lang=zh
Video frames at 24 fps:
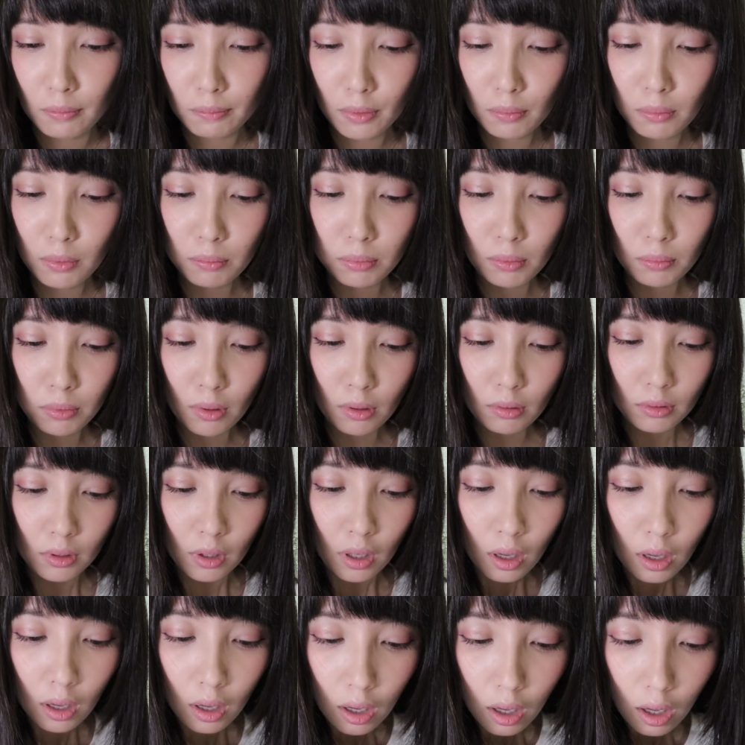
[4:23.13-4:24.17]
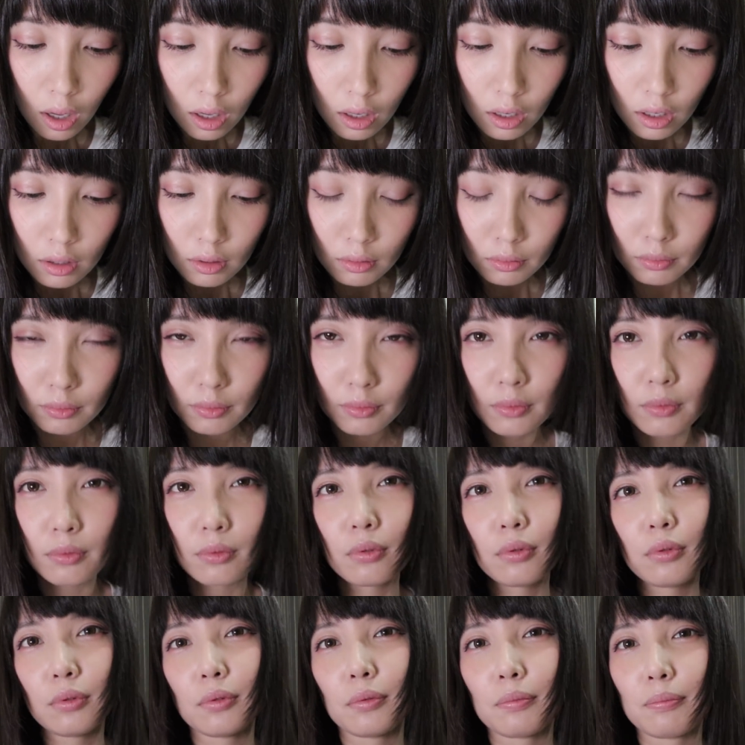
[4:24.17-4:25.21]
啵啵啵啵，
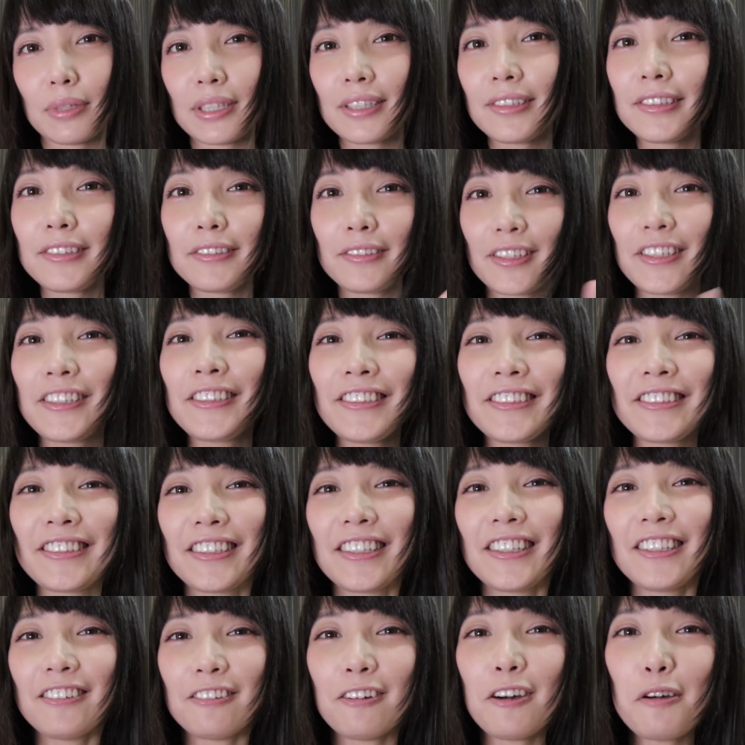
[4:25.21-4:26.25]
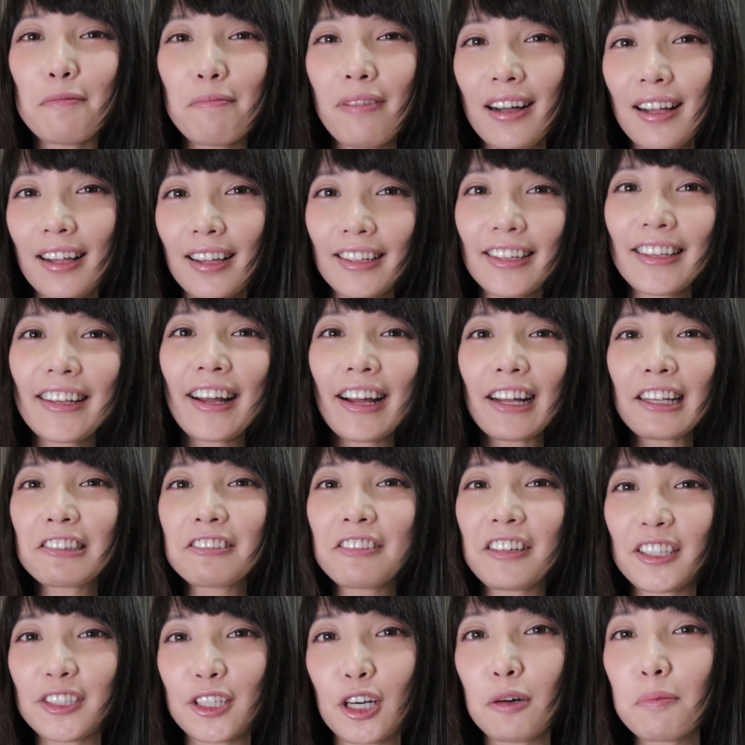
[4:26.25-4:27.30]
没事没事，我很怕他一开
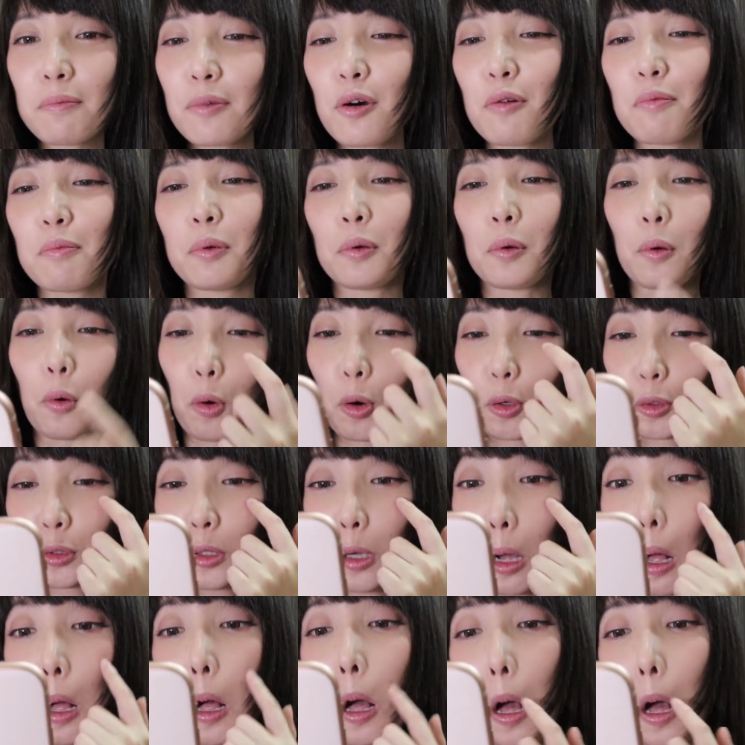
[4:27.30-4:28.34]
出来然后孟婆我就，哦，